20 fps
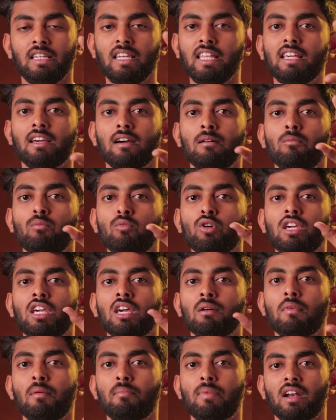நீங்கள்
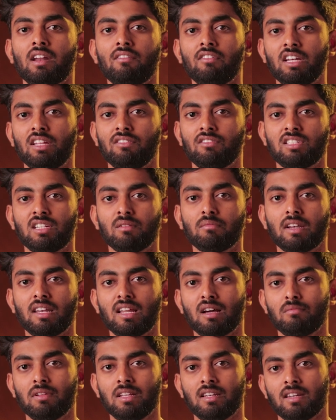முக்கியமாக பண்ண வேண்டிய விஷயம்
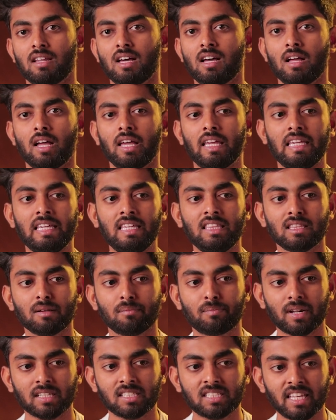என்ன அப்படின்னா
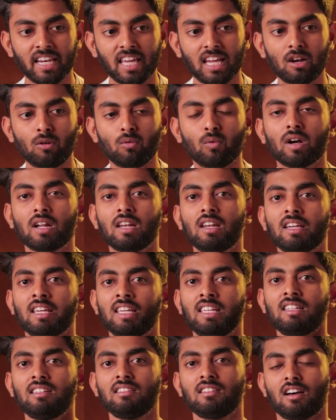இந்த பிரச்சனைகள்
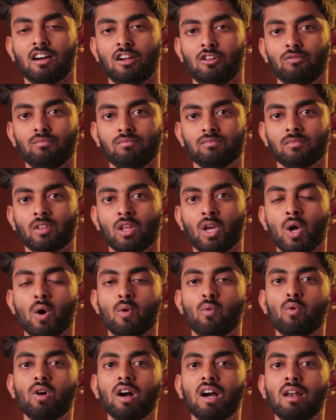உங்களுக்கு இருந்தாலும்
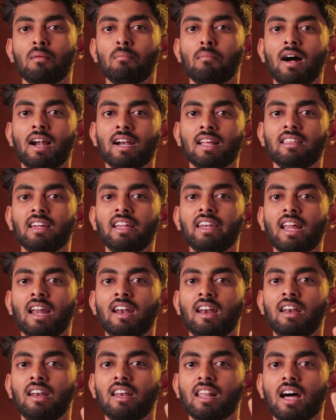உங்கள் மனதை
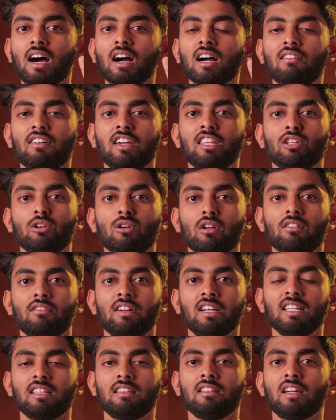நன்றாக வைத்துக்கொள்ள
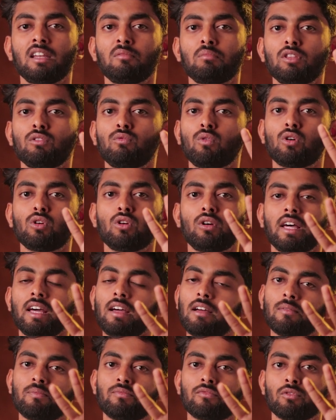வேண்டியது என்பது உங்களோட
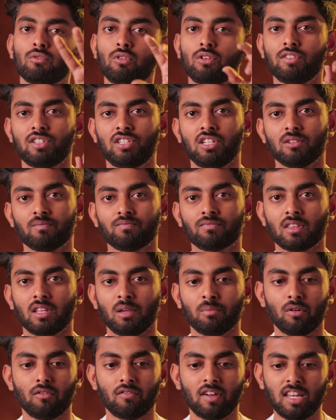ஒரு விஷயம்
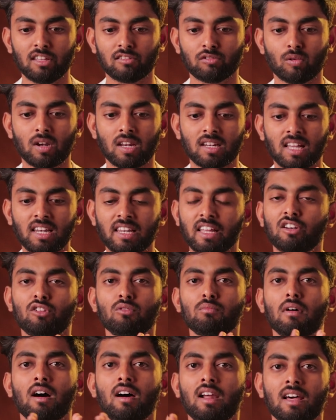இப்போ வெளி சூழல்கள்
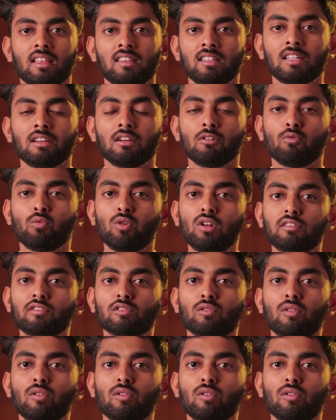என்றும் மாறாது உள்